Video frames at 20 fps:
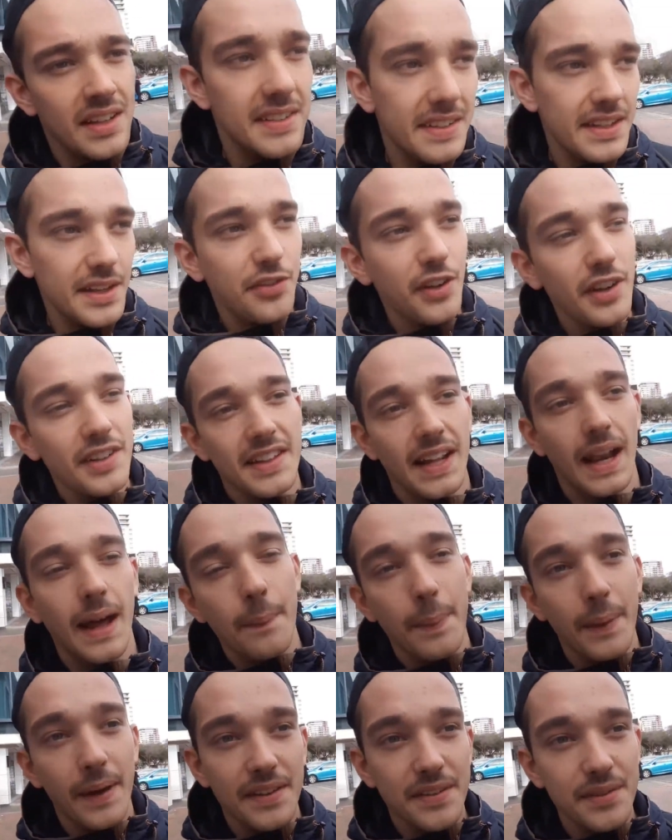des fois t'as
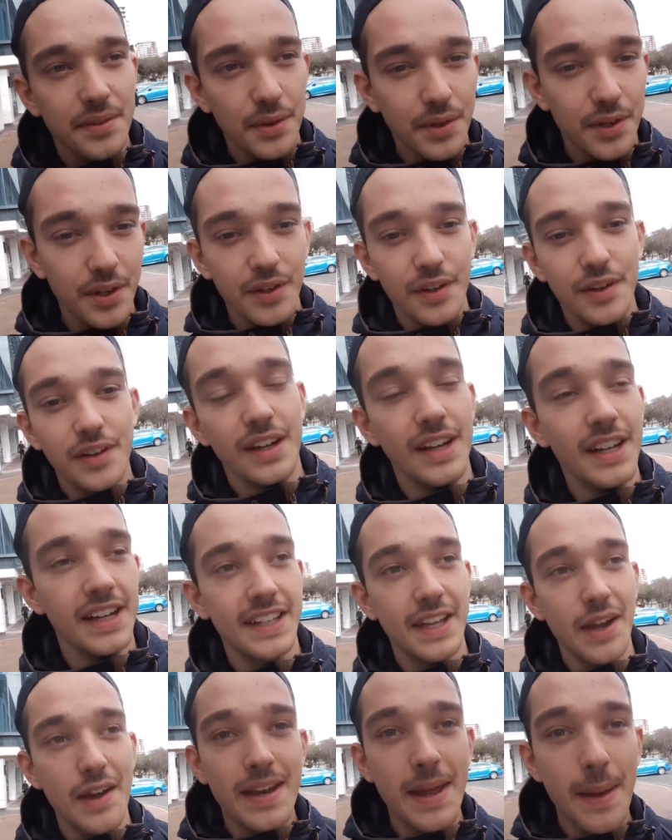l'impression qu'il
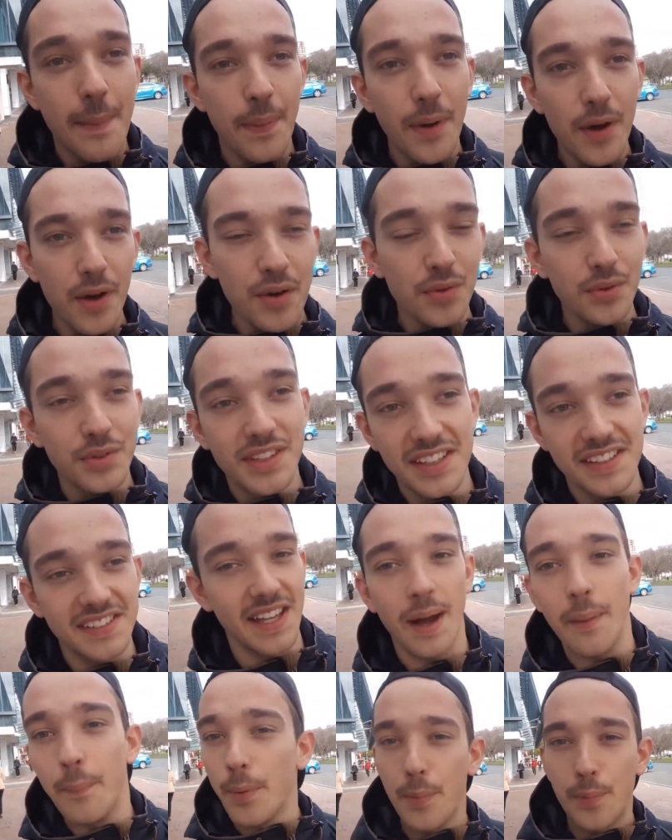y a une époque où
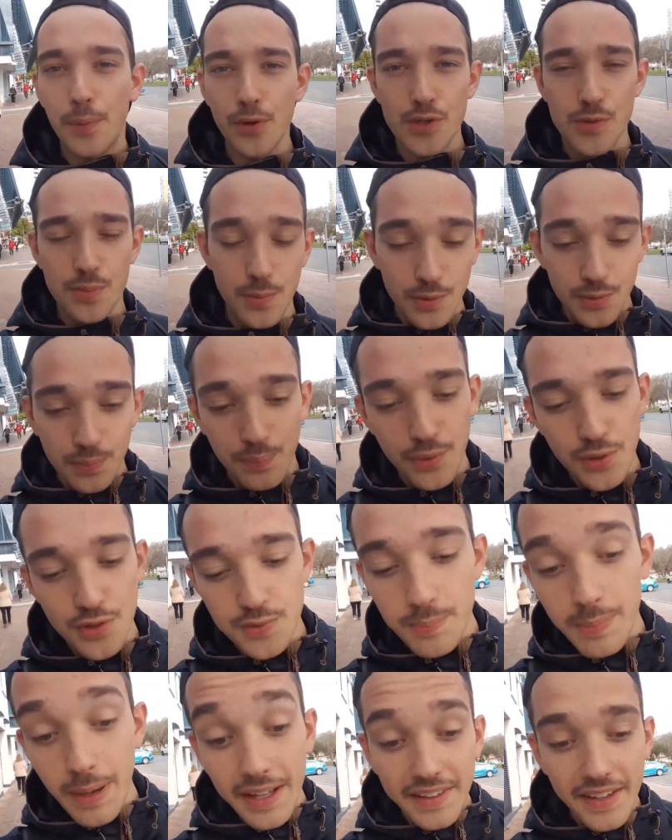t'étais un peu plus,
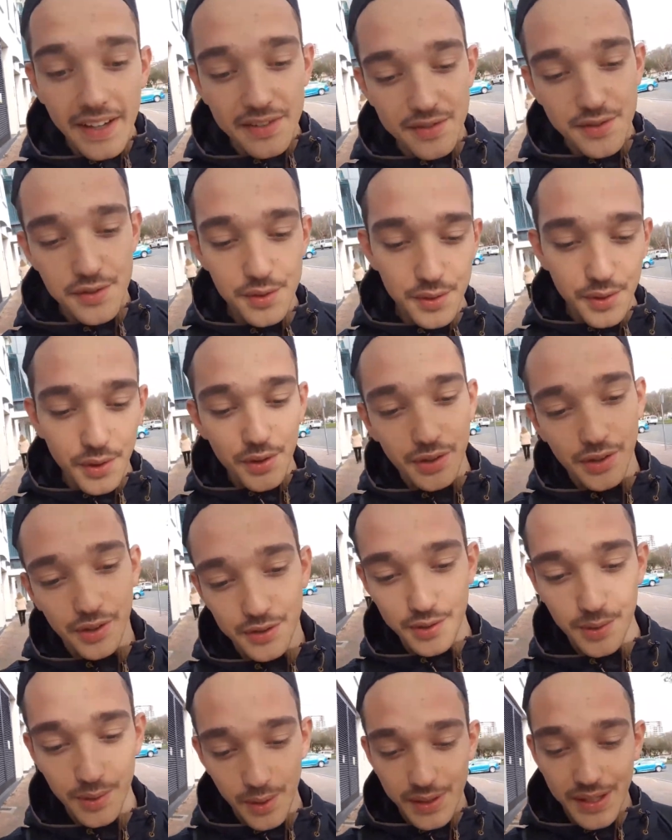badass qu'une autre,
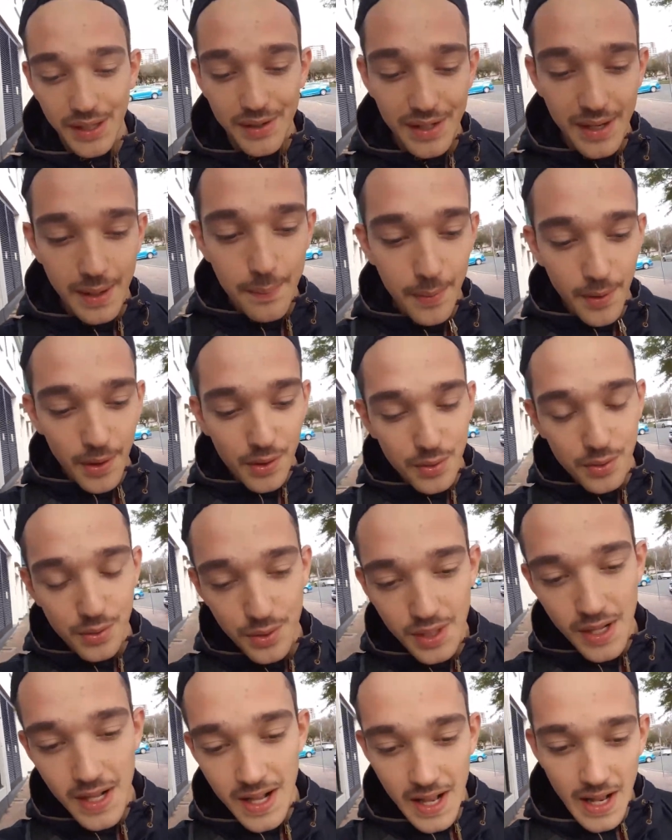tu vois, il y a une époque
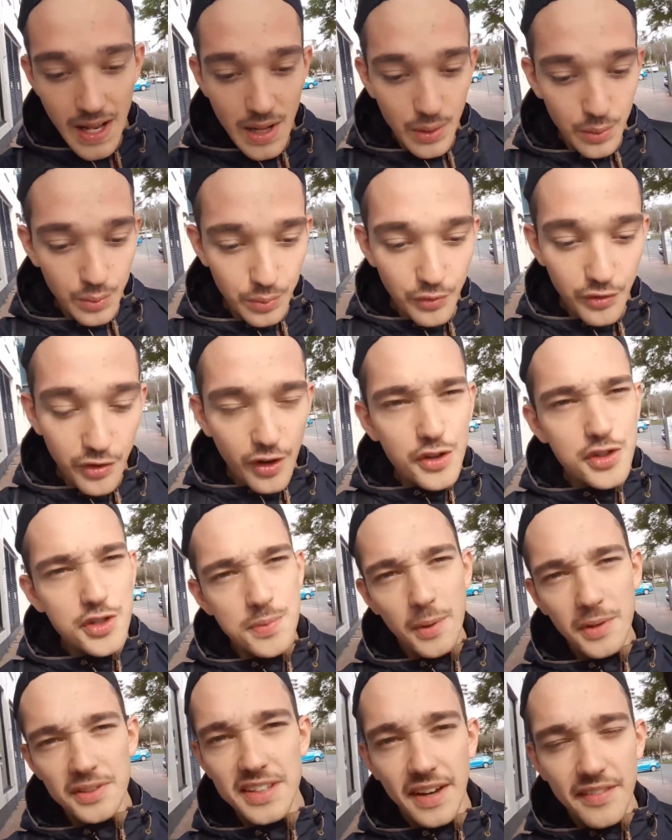où, où
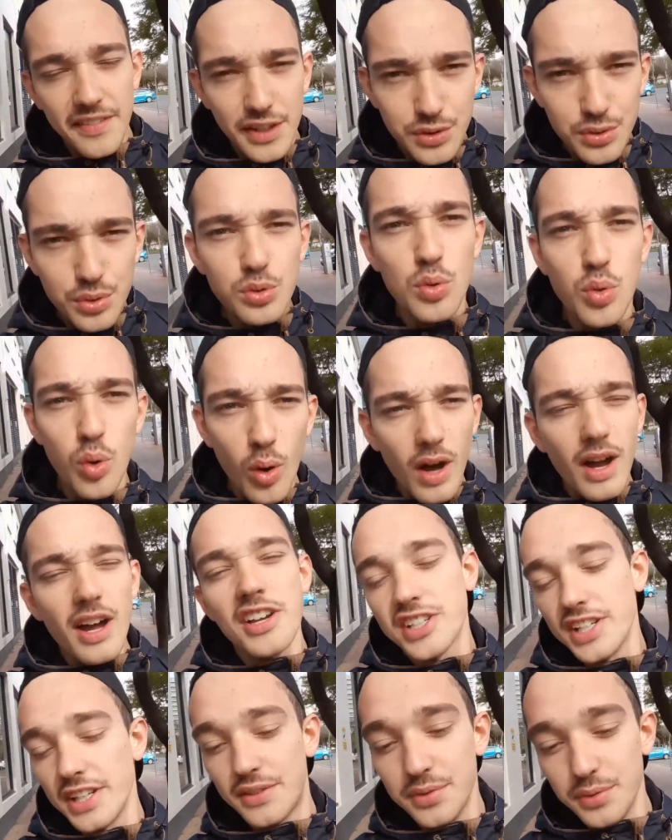franchement t'avais du
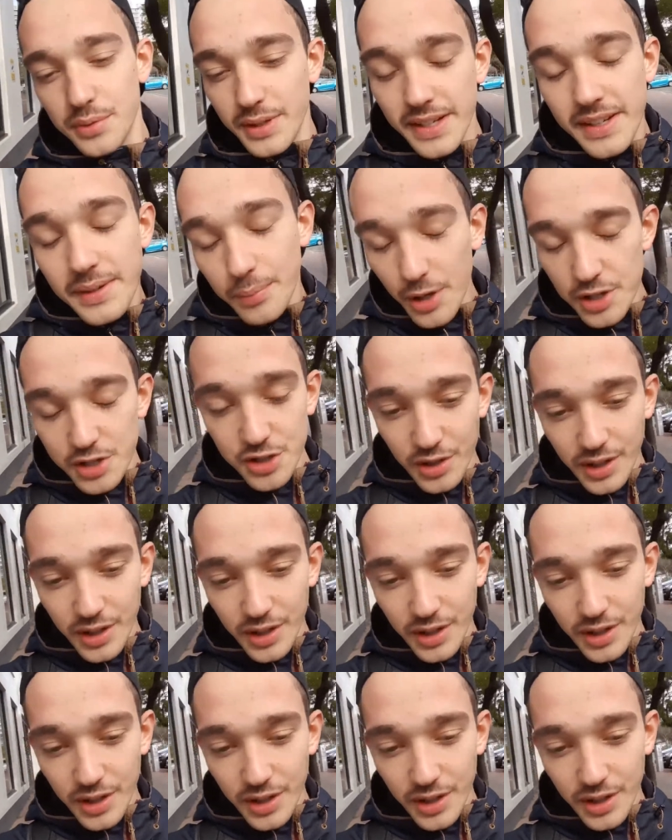courage et tout. Et moi je